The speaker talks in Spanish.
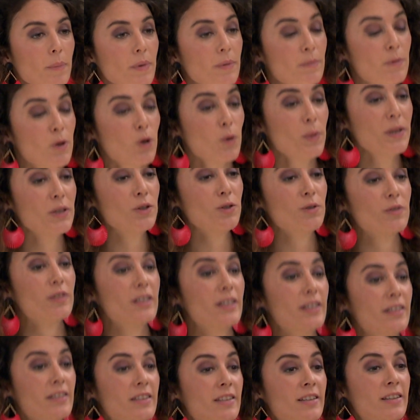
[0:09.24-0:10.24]
Roberto,
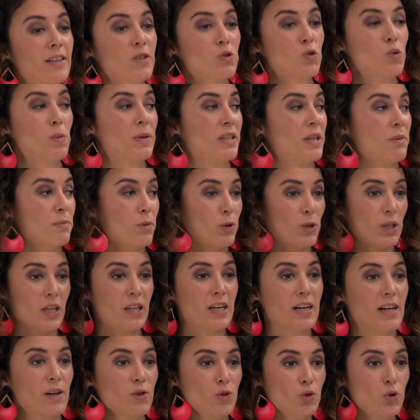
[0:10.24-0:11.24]
disculpa, ¿te importa
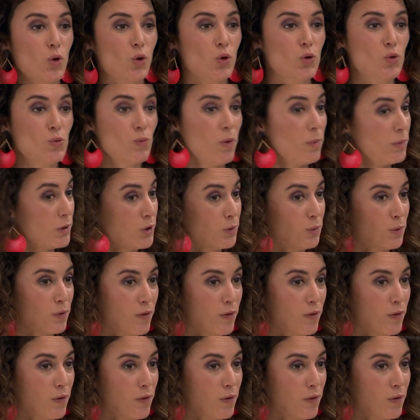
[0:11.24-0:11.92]
dejarnos solos un momento, por